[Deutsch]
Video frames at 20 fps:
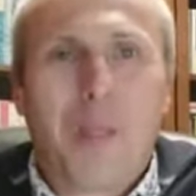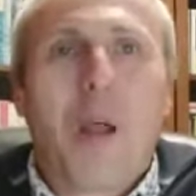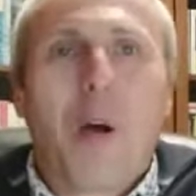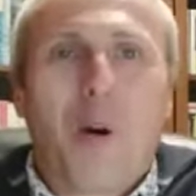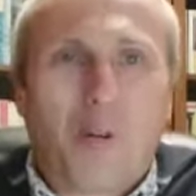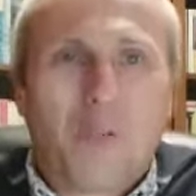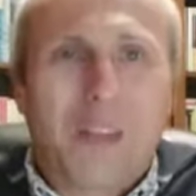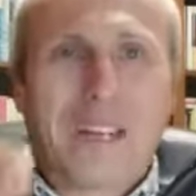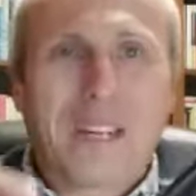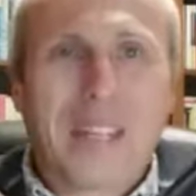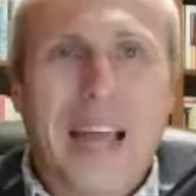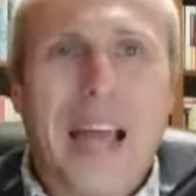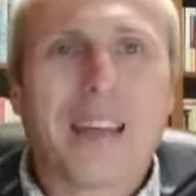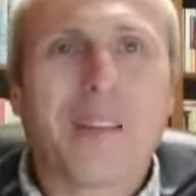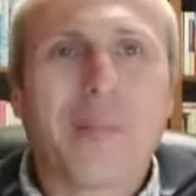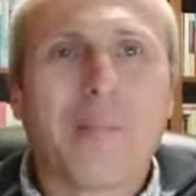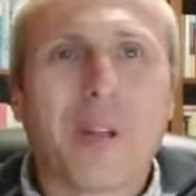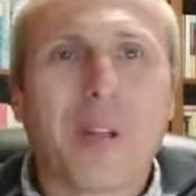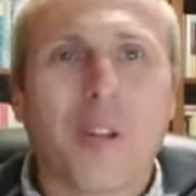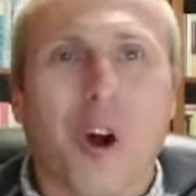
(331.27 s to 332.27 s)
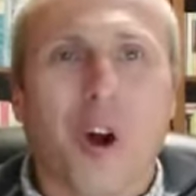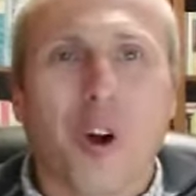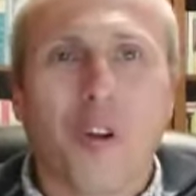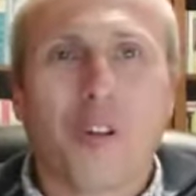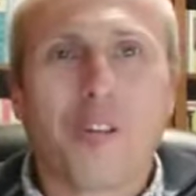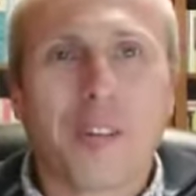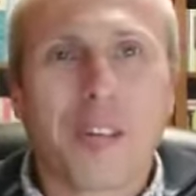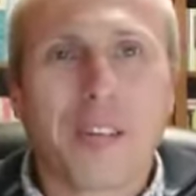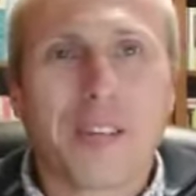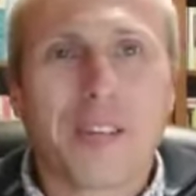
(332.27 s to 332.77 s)
Und Gnade
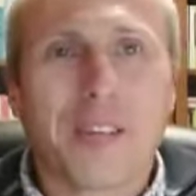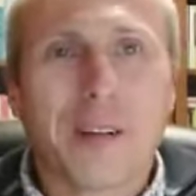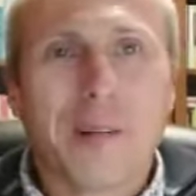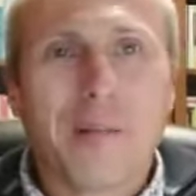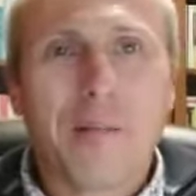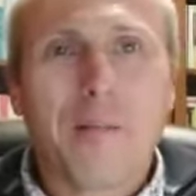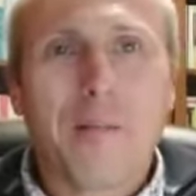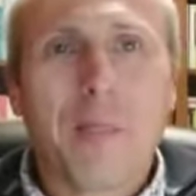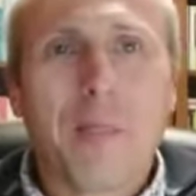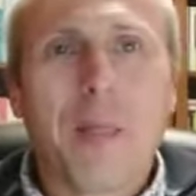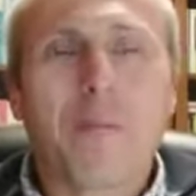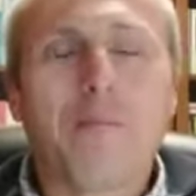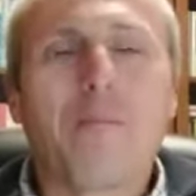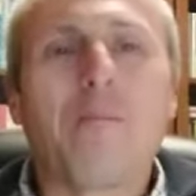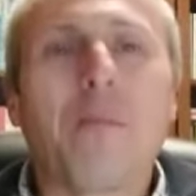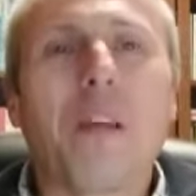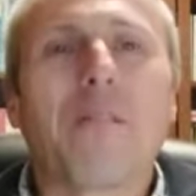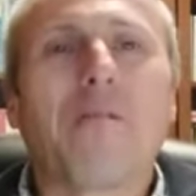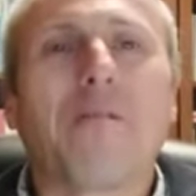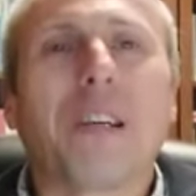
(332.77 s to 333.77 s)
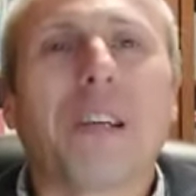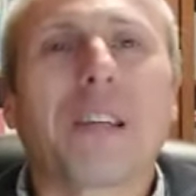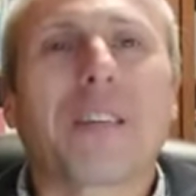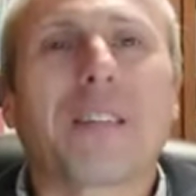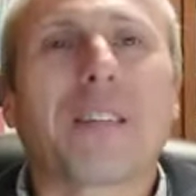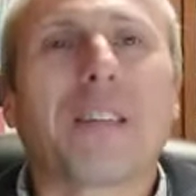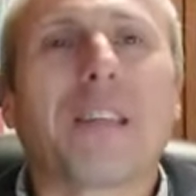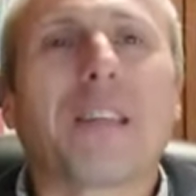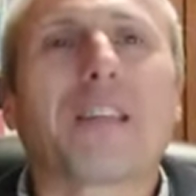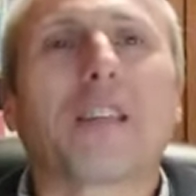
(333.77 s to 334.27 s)
bedeutet, mir
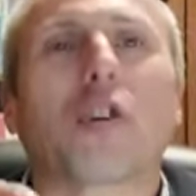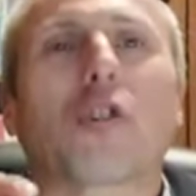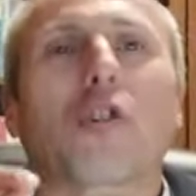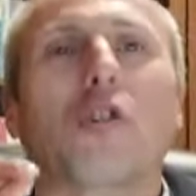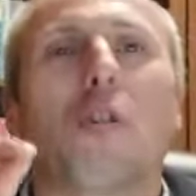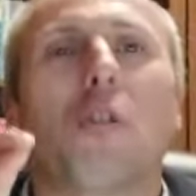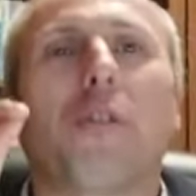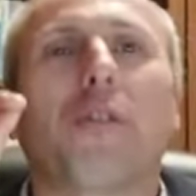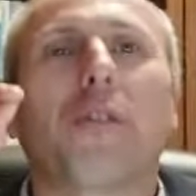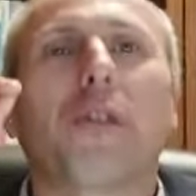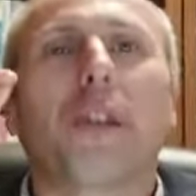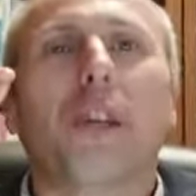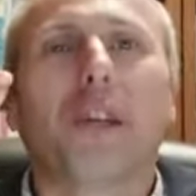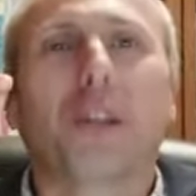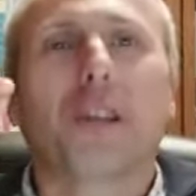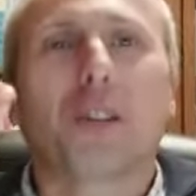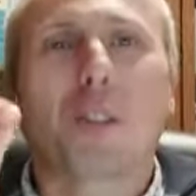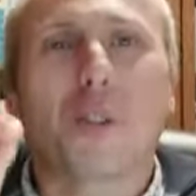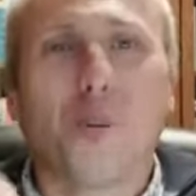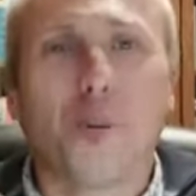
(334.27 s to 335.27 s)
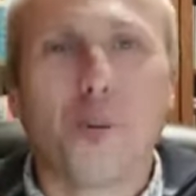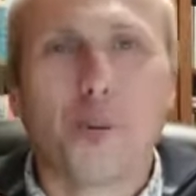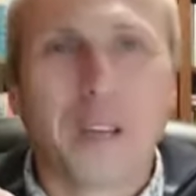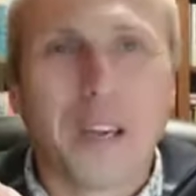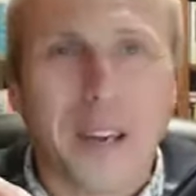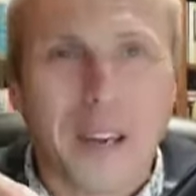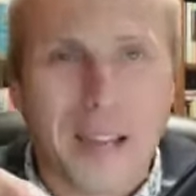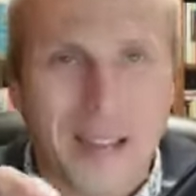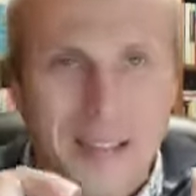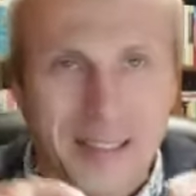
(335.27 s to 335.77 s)
wird diese Schuld nicht
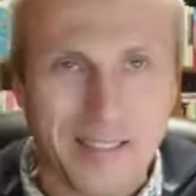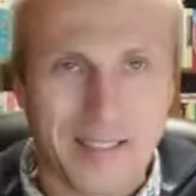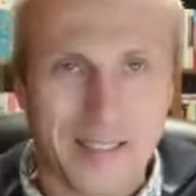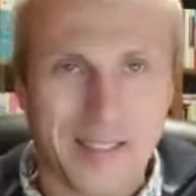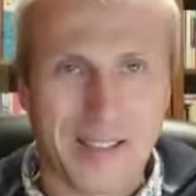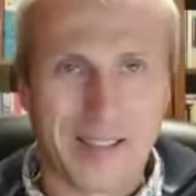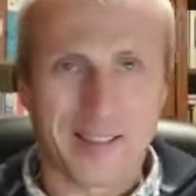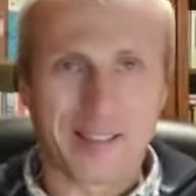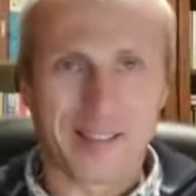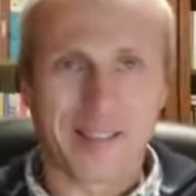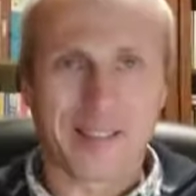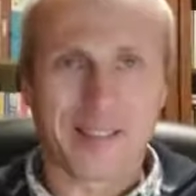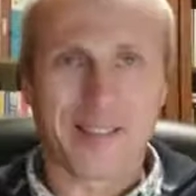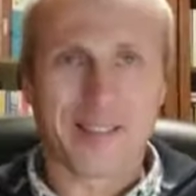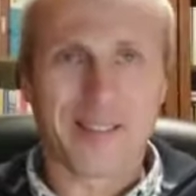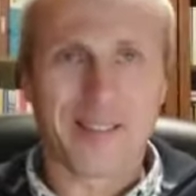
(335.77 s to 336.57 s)
zugerechnet.